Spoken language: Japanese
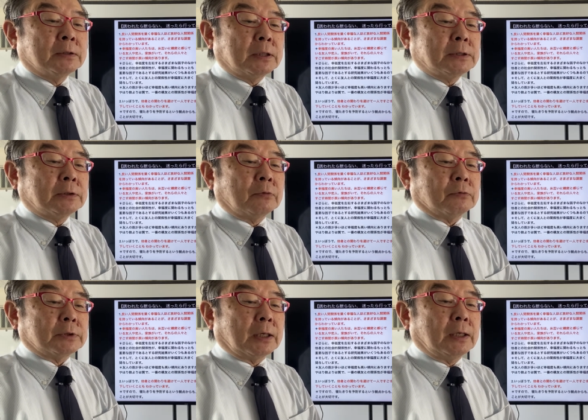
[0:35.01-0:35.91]
他者と
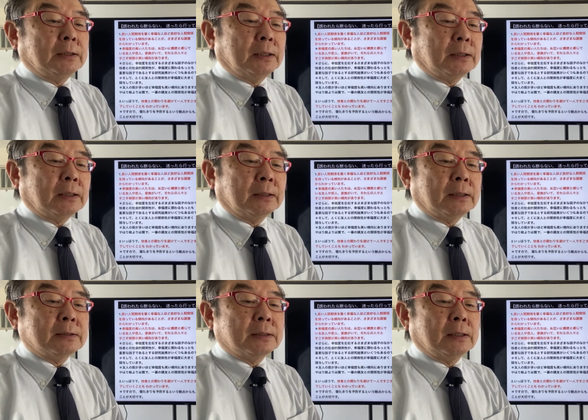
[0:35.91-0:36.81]
の社会的関
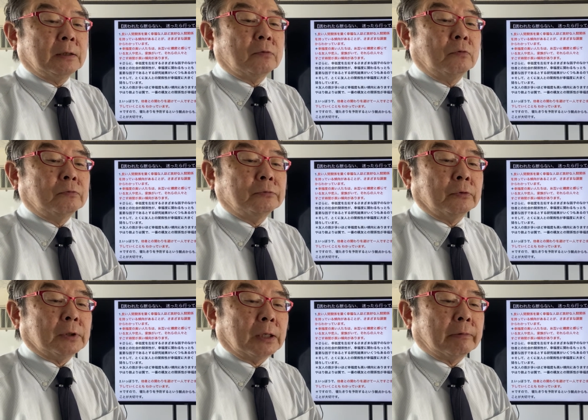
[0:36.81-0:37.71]
係性が幸福度に関